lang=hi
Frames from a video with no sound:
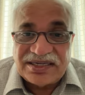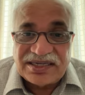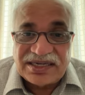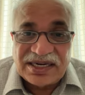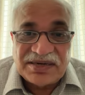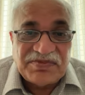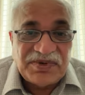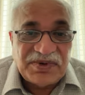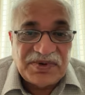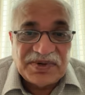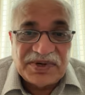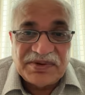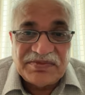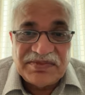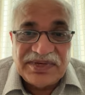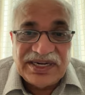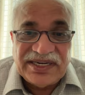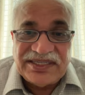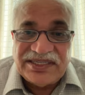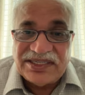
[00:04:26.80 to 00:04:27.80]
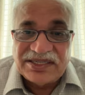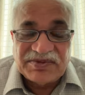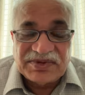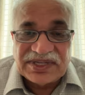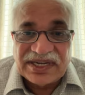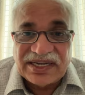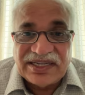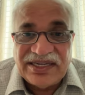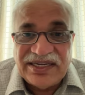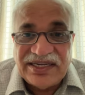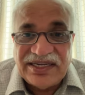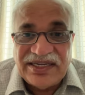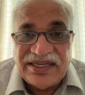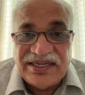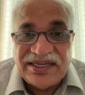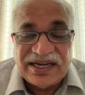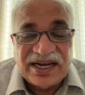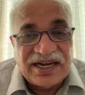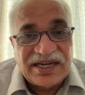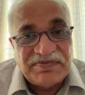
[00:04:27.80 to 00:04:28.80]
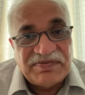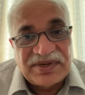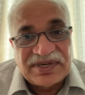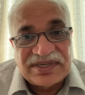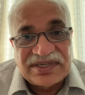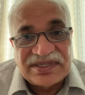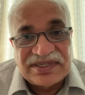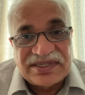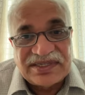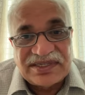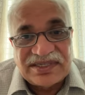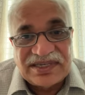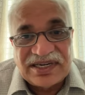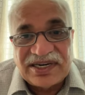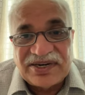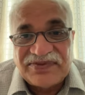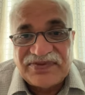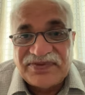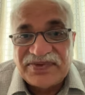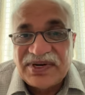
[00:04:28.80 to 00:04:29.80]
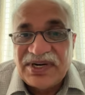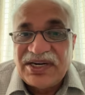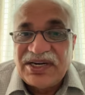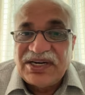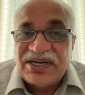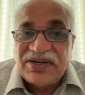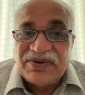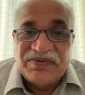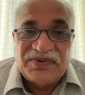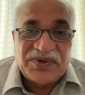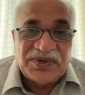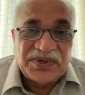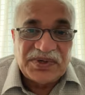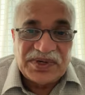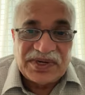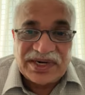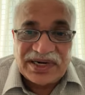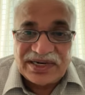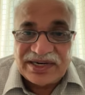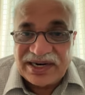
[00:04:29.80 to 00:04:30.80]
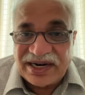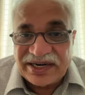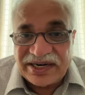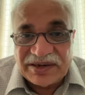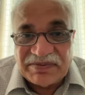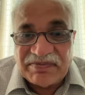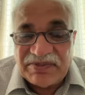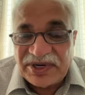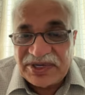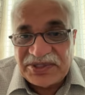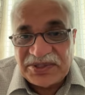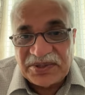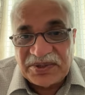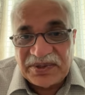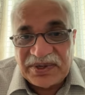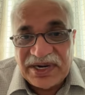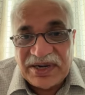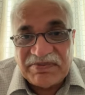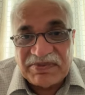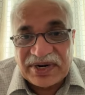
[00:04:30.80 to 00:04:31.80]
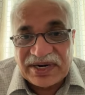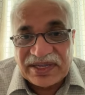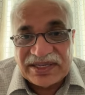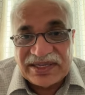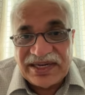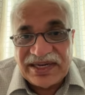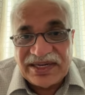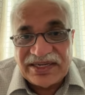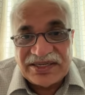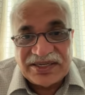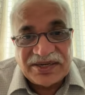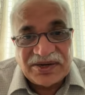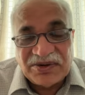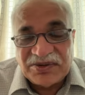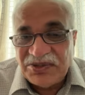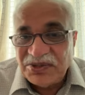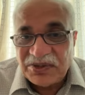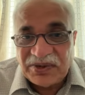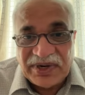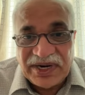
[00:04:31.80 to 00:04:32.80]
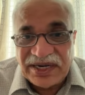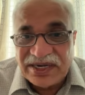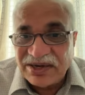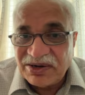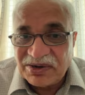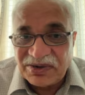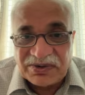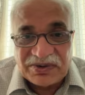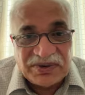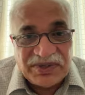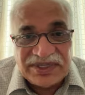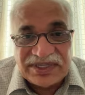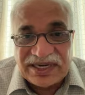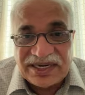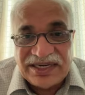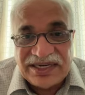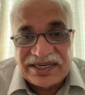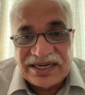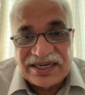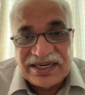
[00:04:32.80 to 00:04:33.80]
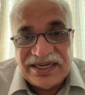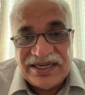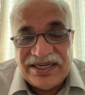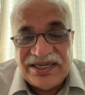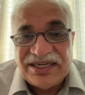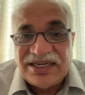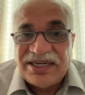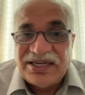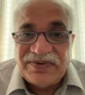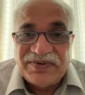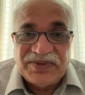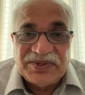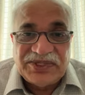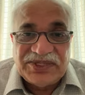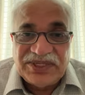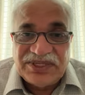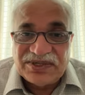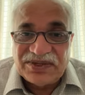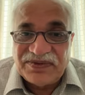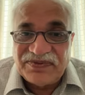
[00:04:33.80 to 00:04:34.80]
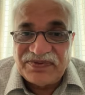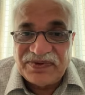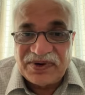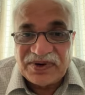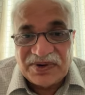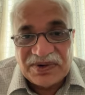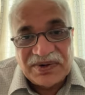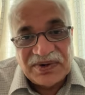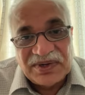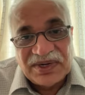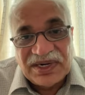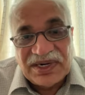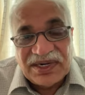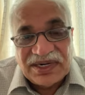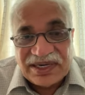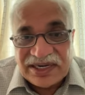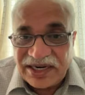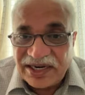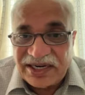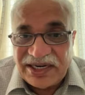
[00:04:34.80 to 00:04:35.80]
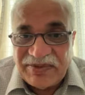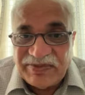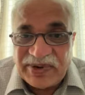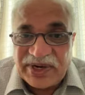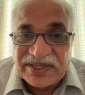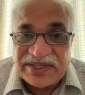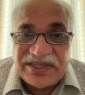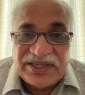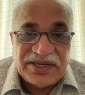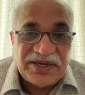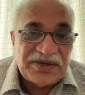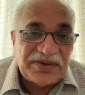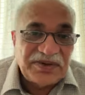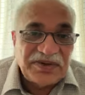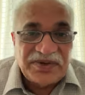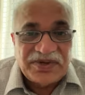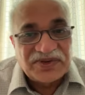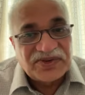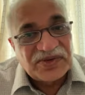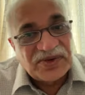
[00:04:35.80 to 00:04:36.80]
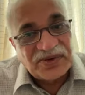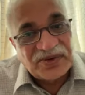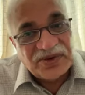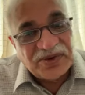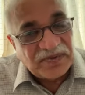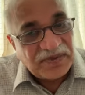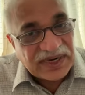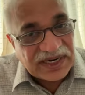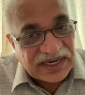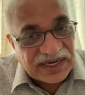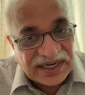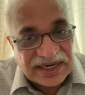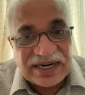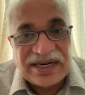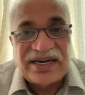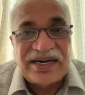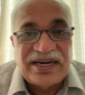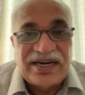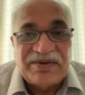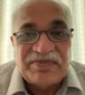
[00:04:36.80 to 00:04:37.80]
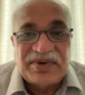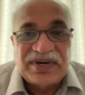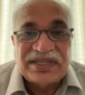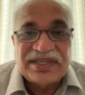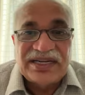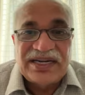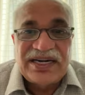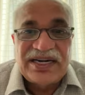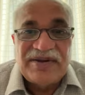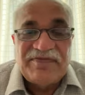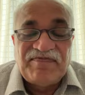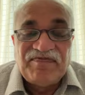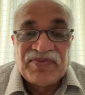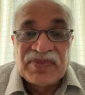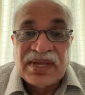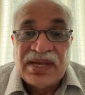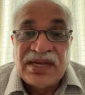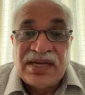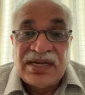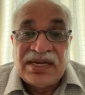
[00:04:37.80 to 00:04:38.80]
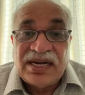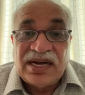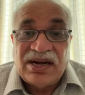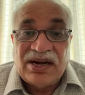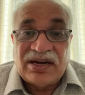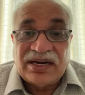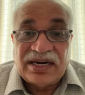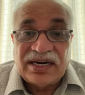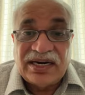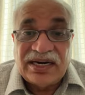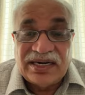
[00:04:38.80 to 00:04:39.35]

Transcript: सबको हम ये चीज़ बता दें कि यहाँ पर सिर्फ वो आडंबर छोड़ने पड़ते हैं और जोड़ने का और कोई तरीका नहीं वो चीज़ें फॉलो करनी पड़ती हैं और उन कसौटियों पर खड़ा रहना पड़ता है और